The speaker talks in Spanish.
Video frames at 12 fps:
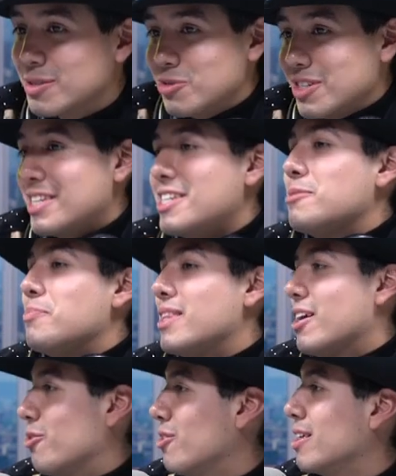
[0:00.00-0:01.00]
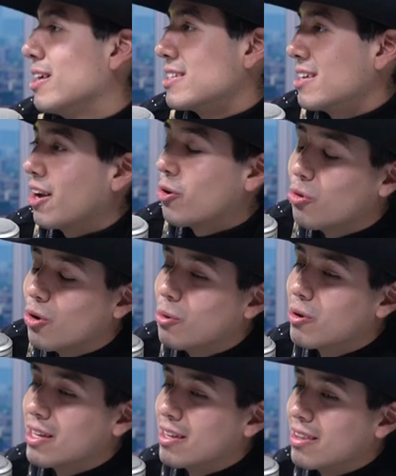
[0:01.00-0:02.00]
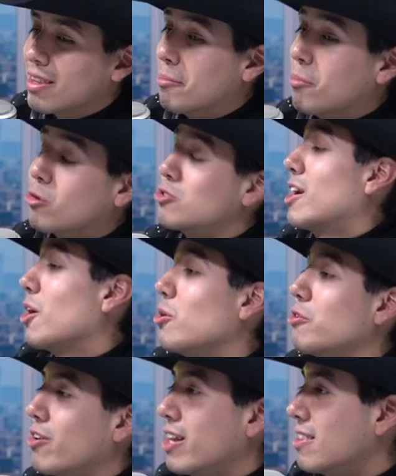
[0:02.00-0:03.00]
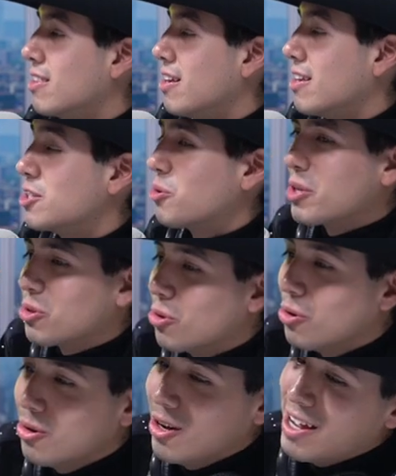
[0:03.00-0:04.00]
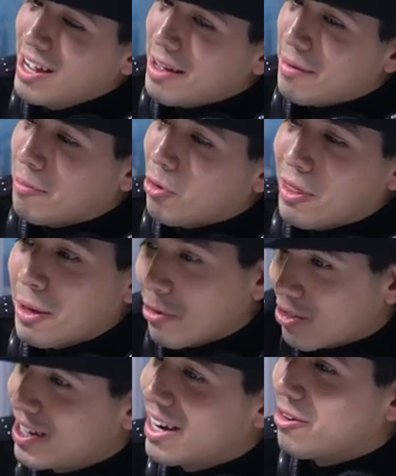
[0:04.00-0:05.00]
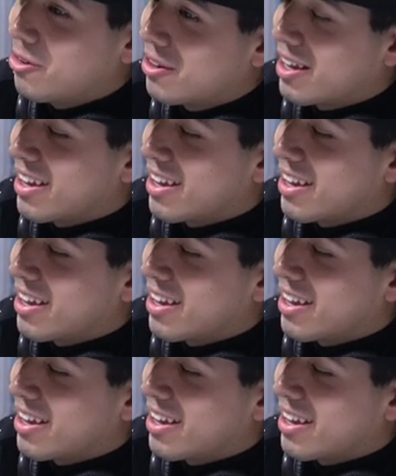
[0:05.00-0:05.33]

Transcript: pues esa chispita, ¿no? De hacer algo nuevo y de mostrar algo diferente y sobre todo demostrar, ¿no?